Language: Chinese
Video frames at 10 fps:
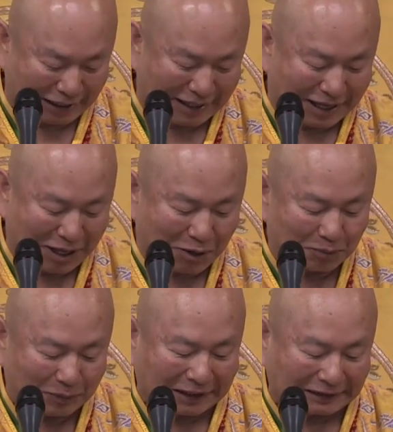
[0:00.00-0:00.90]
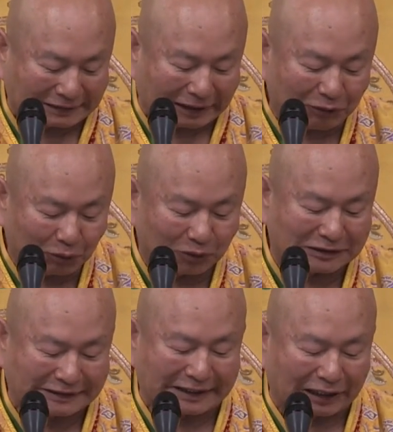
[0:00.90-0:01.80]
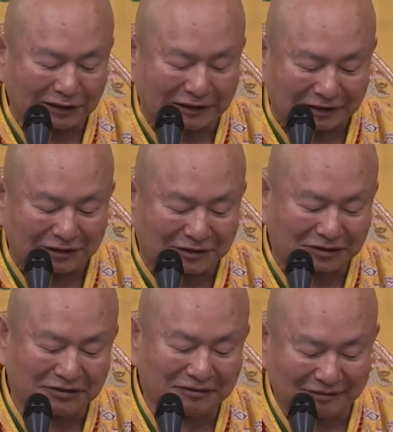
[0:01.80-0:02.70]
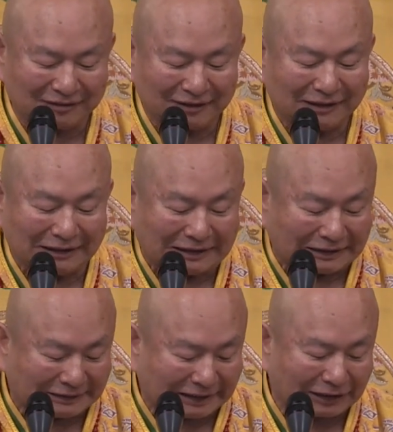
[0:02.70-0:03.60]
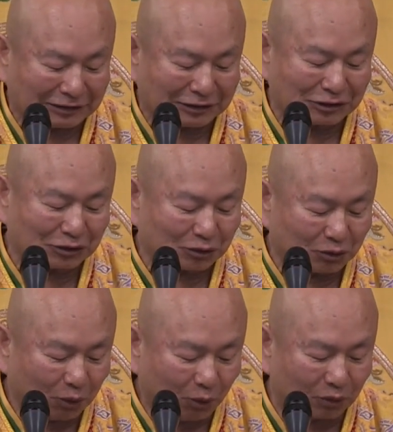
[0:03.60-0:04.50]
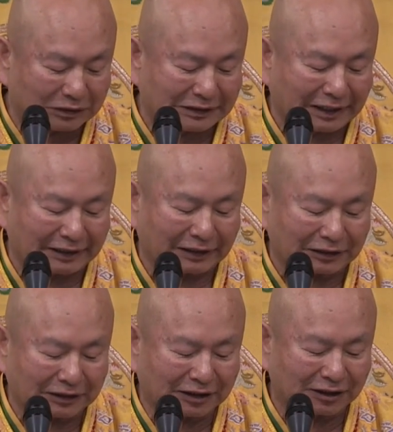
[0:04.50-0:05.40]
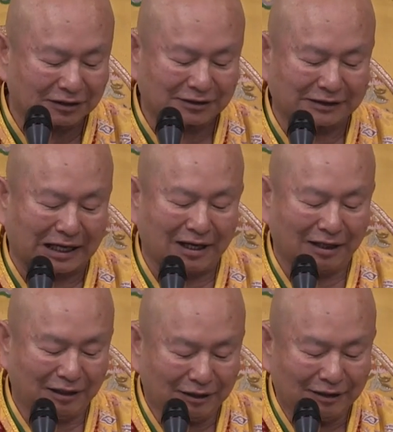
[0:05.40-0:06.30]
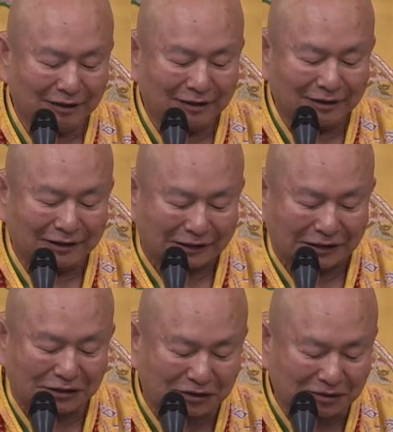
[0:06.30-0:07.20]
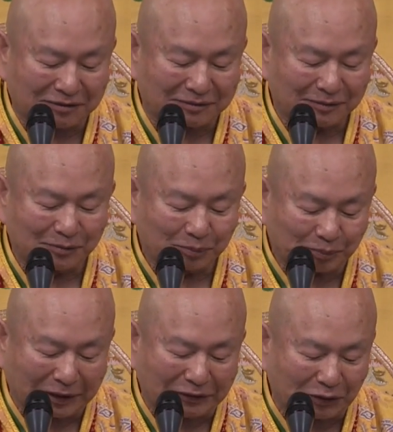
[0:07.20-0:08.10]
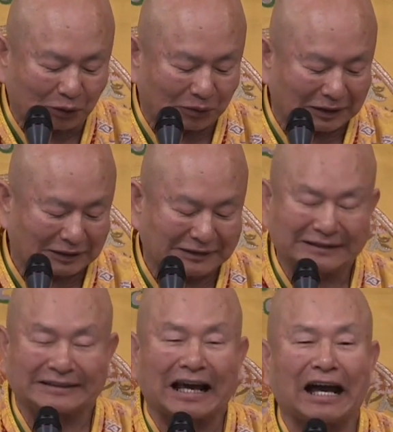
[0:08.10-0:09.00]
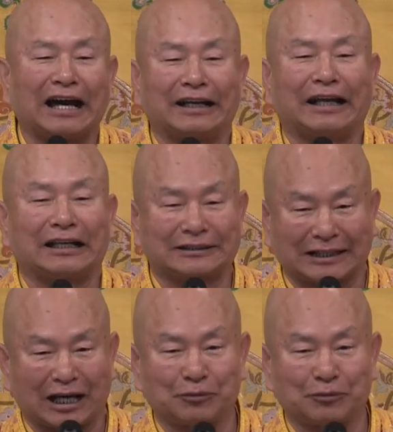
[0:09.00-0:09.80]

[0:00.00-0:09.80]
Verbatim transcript: 每当我想你一次，上帝就落下了一颗沙，于是便有了撒哈拉沙漠。